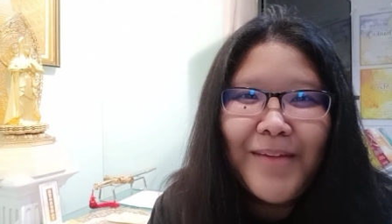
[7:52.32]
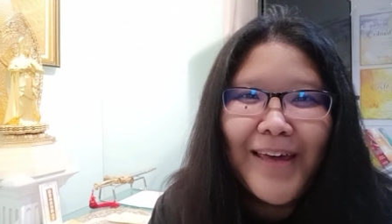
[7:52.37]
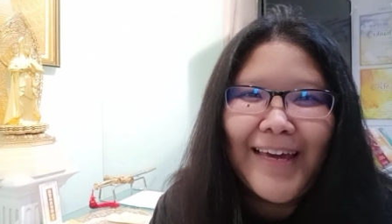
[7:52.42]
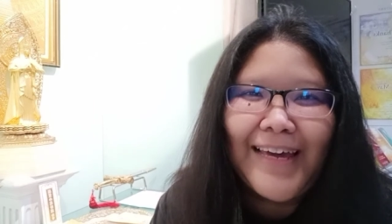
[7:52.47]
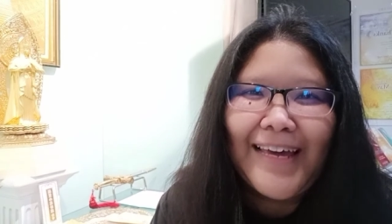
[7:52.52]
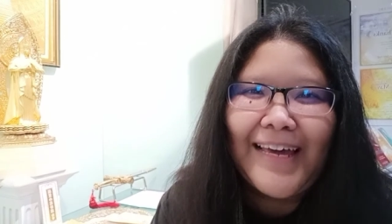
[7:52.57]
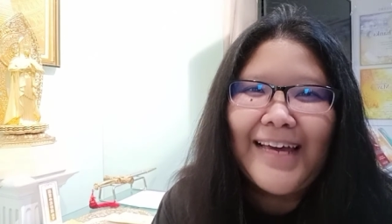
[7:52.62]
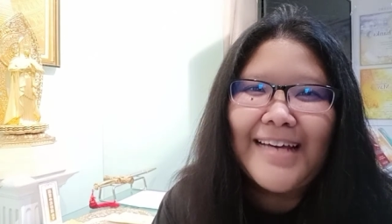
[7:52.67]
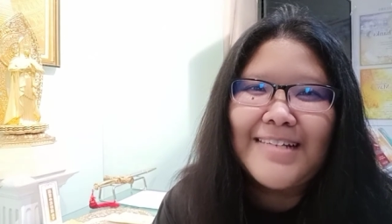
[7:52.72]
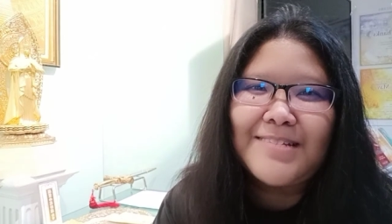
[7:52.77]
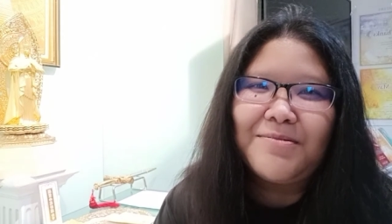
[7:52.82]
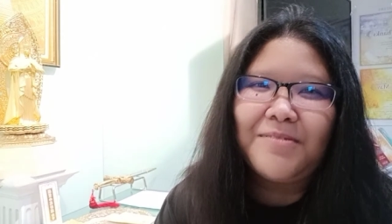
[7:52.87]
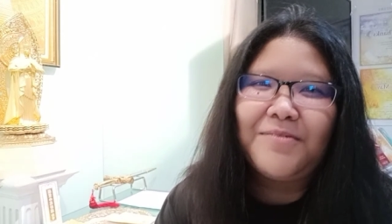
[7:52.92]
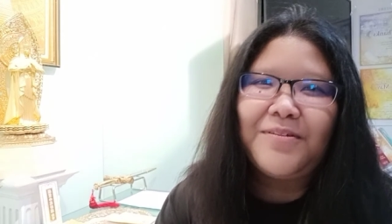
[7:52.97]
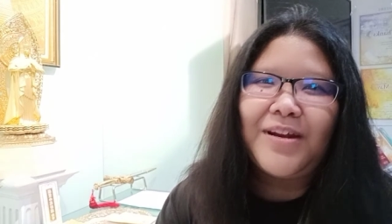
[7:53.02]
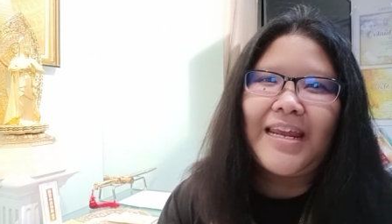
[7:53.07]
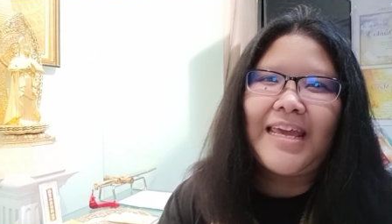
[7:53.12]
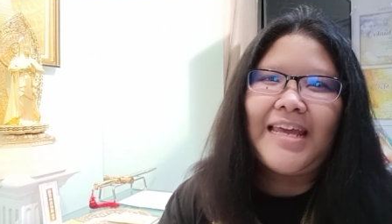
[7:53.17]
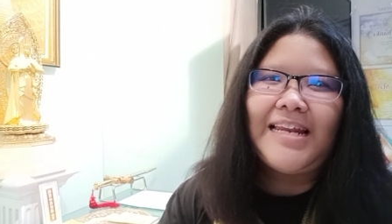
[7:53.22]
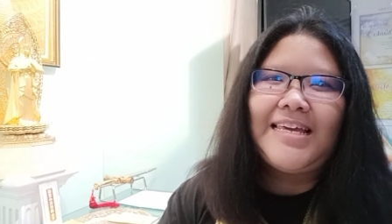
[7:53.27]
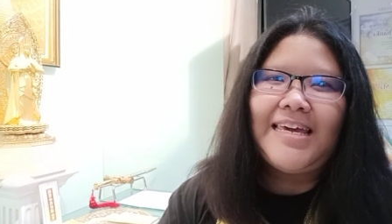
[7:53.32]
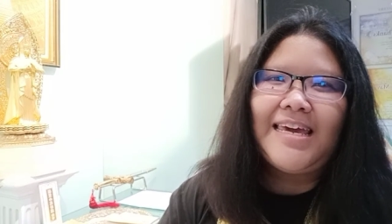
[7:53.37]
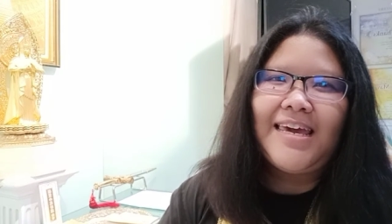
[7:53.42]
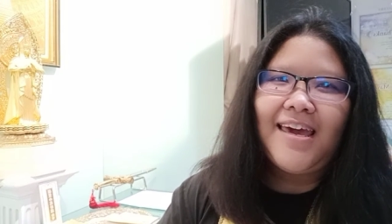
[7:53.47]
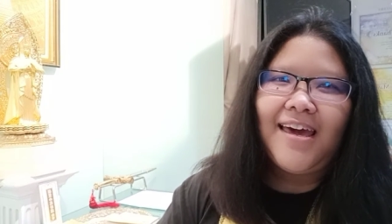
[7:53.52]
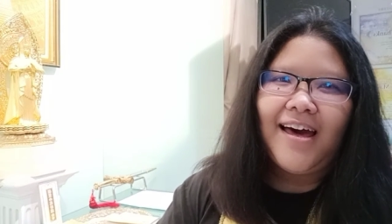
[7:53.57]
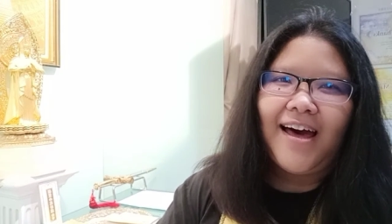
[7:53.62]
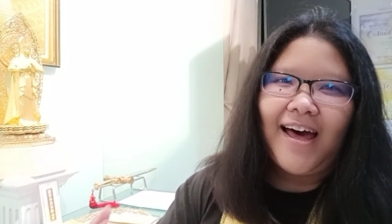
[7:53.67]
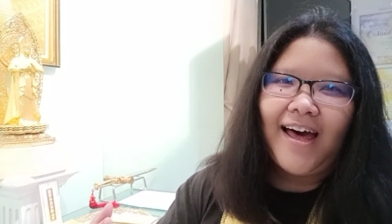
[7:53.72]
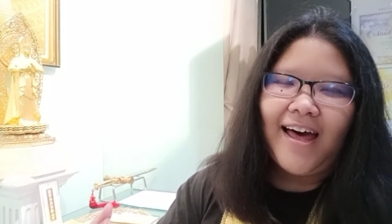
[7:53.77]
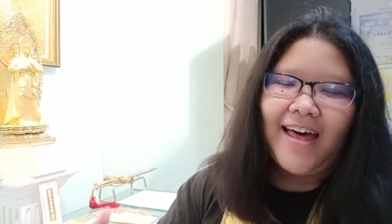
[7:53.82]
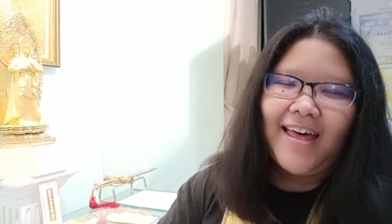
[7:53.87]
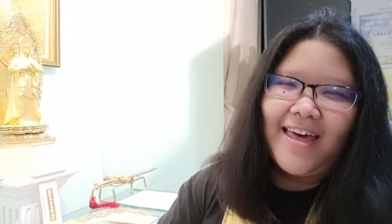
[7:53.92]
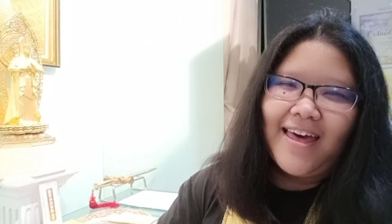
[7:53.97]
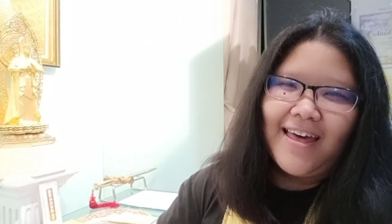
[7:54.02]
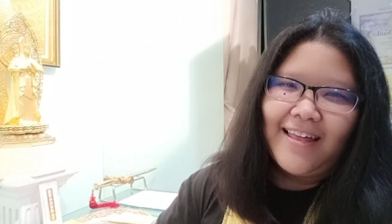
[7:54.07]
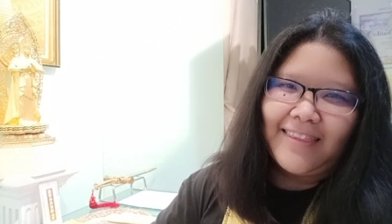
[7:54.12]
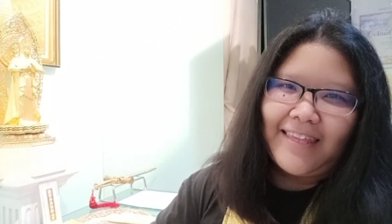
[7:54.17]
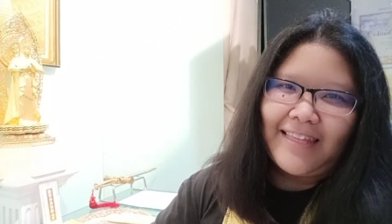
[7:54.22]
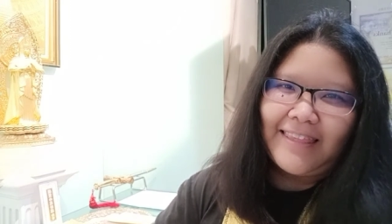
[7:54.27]
มากค่ะสำหรับวันนี้ที่
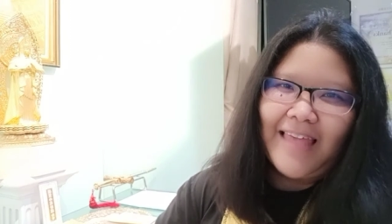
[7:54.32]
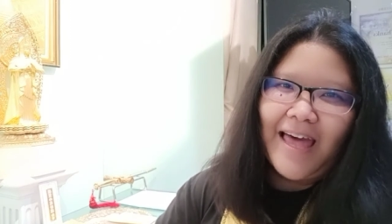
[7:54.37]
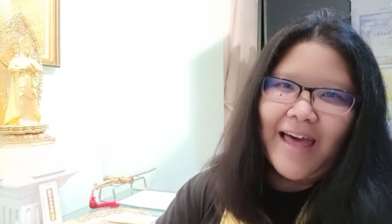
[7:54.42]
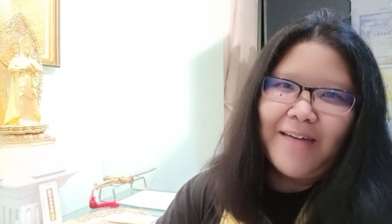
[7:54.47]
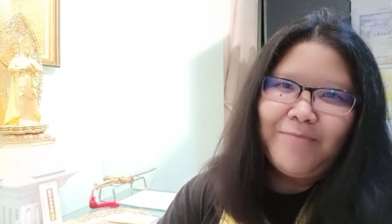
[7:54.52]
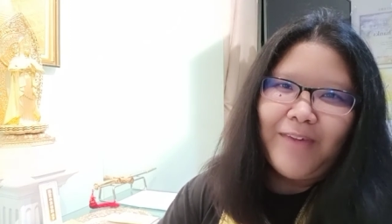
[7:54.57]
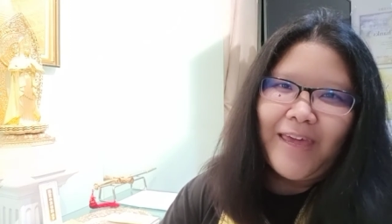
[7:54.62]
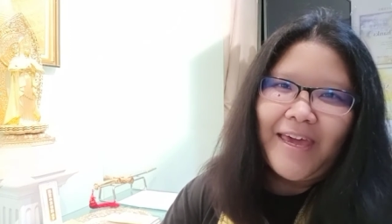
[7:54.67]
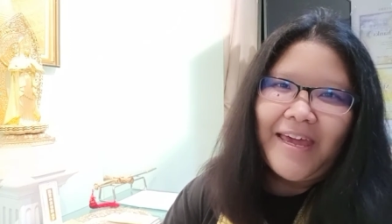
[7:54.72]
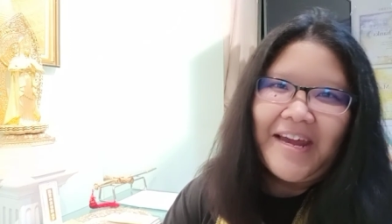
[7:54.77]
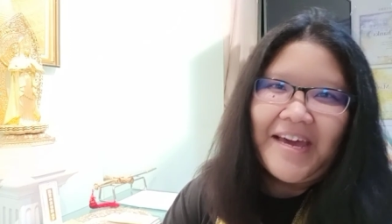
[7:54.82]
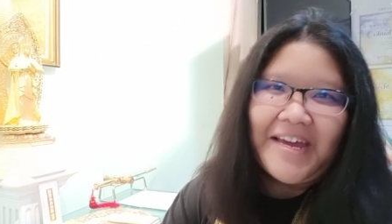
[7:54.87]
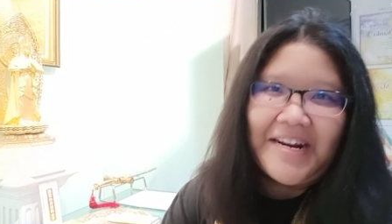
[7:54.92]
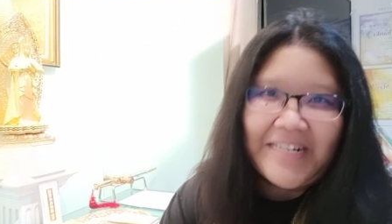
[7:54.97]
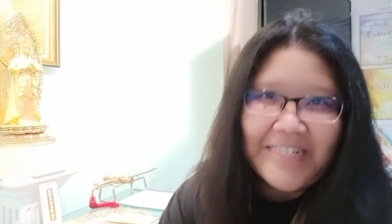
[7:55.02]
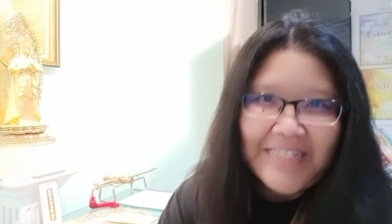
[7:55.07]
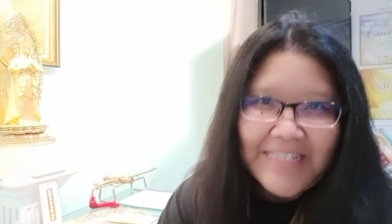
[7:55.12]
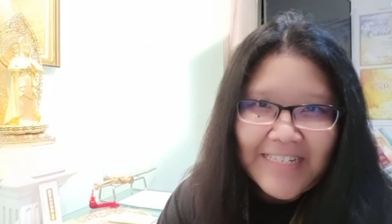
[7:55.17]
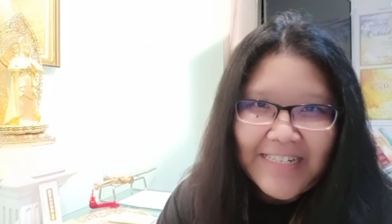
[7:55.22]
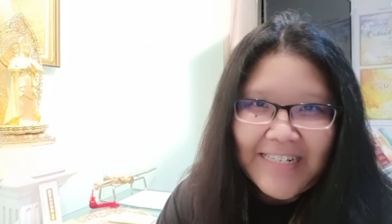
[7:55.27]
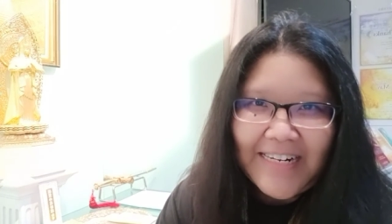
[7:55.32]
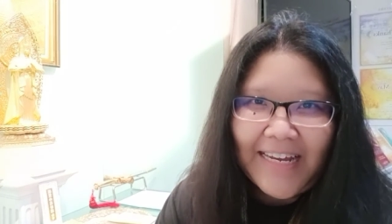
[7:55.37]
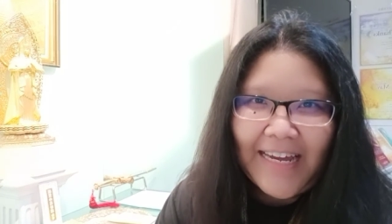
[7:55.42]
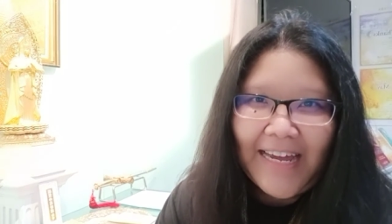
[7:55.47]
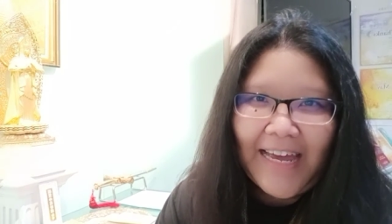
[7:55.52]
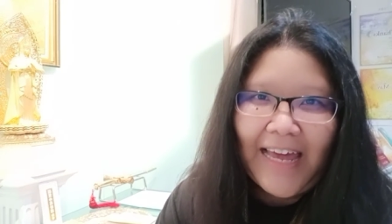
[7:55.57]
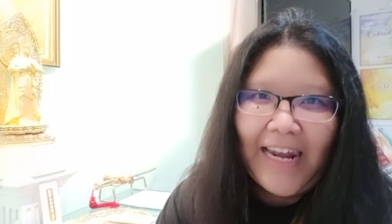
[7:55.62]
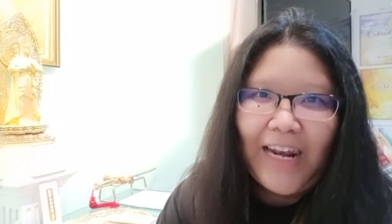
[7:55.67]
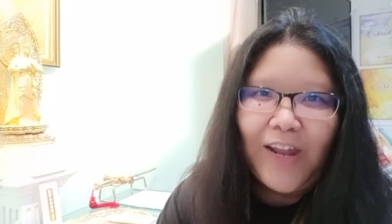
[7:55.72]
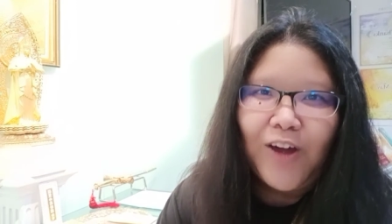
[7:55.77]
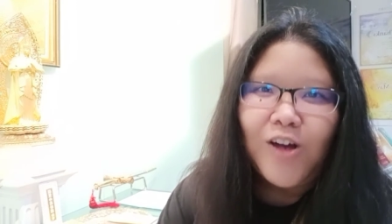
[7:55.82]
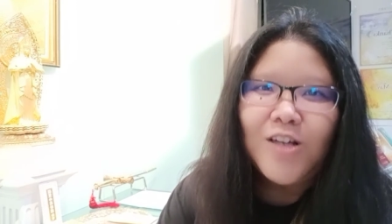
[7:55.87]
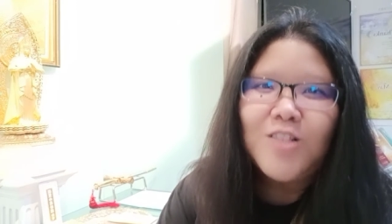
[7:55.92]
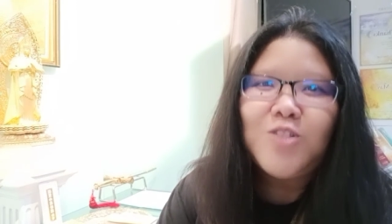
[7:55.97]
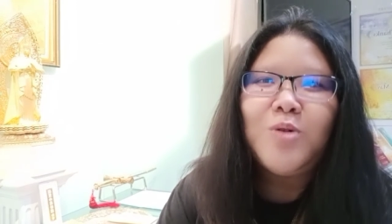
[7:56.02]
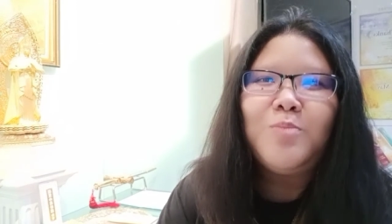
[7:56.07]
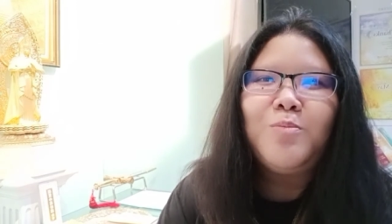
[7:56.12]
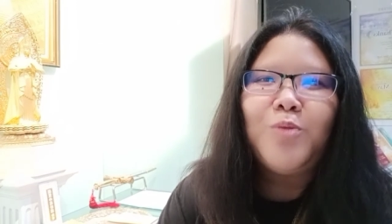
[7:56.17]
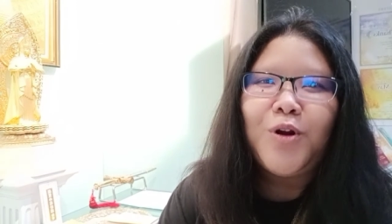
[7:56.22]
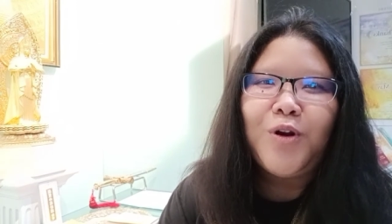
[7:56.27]
ติดตามในการอ่านหนังสือนะคะแล้วก็
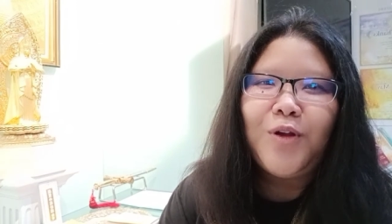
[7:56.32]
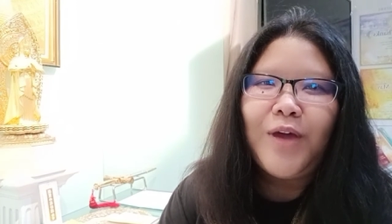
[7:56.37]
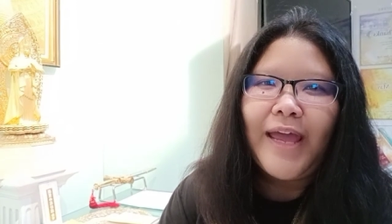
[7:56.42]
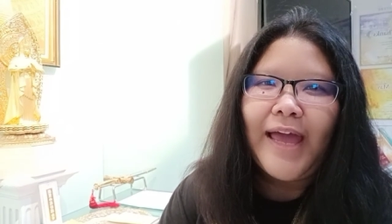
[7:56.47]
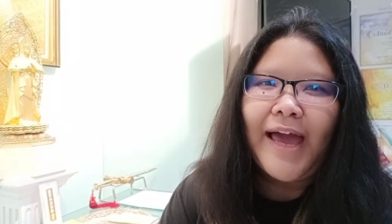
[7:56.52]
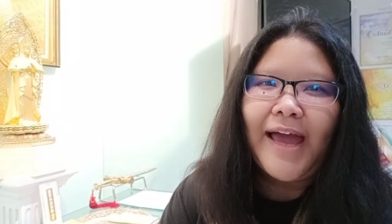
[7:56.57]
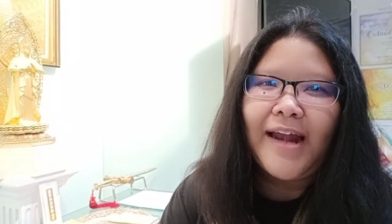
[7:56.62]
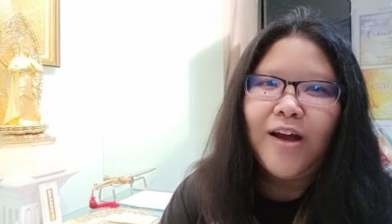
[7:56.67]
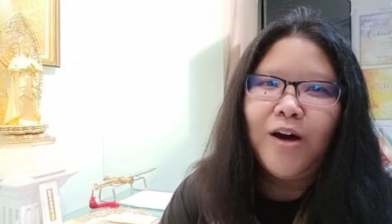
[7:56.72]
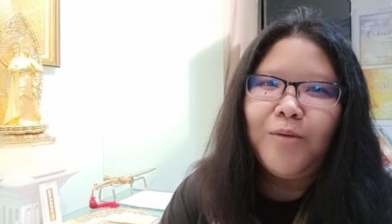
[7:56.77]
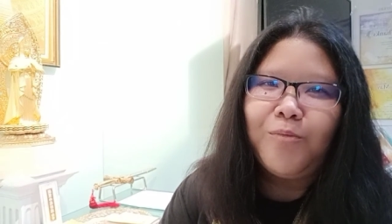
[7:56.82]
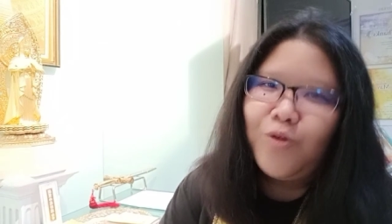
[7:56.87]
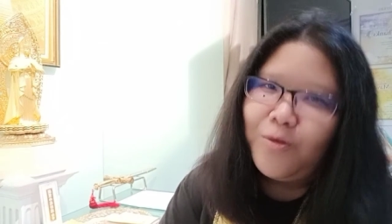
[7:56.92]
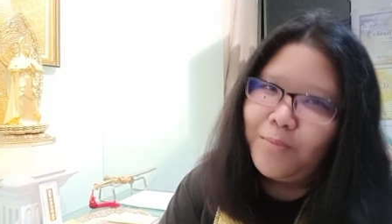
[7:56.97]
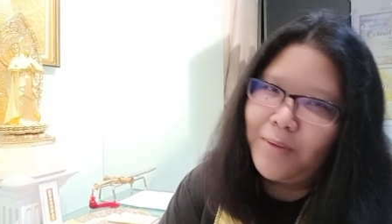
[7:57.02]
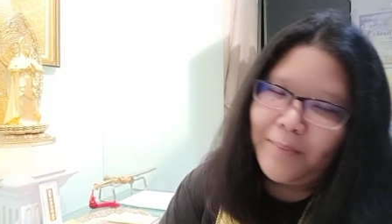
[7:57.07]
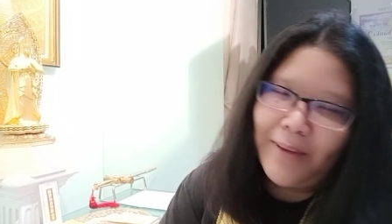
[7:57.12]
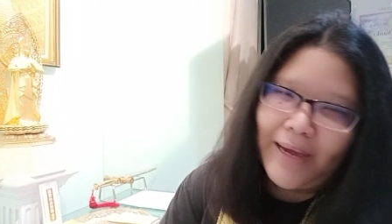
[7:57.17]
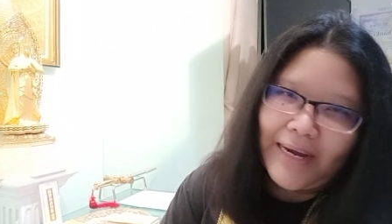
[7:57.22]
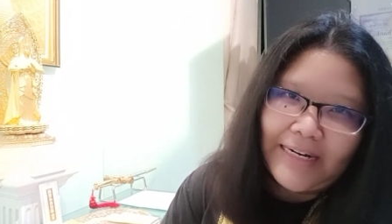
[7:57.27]
สดบทด้วยการขอบคุณ